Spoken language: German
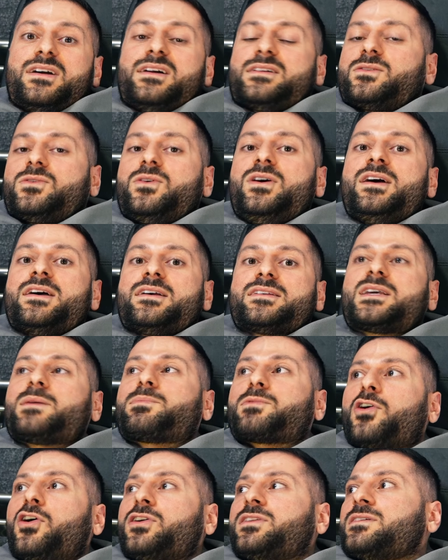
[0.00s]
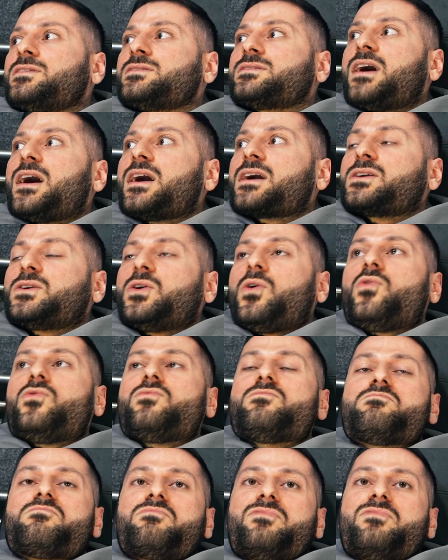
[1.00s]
Also es gibt Leute, die sagen, jo,